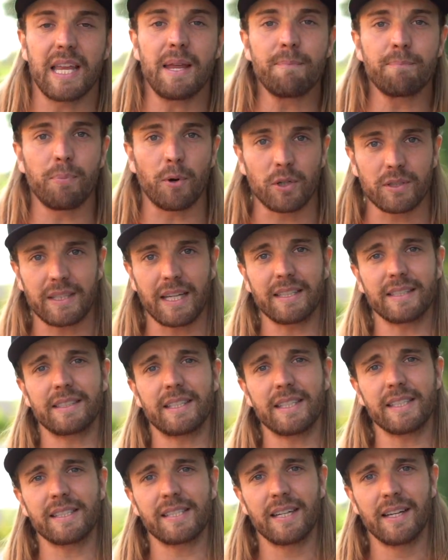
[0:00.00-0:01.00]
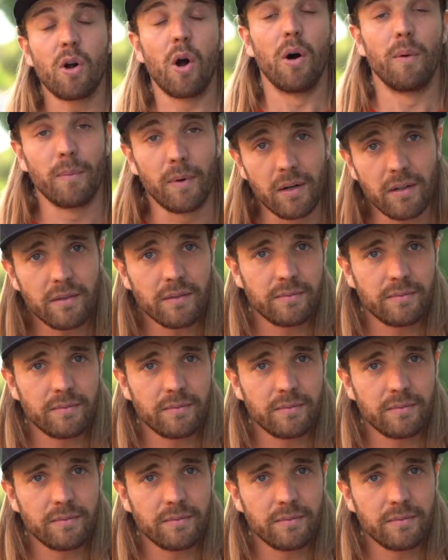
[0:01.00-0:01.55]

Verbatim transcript: importantes como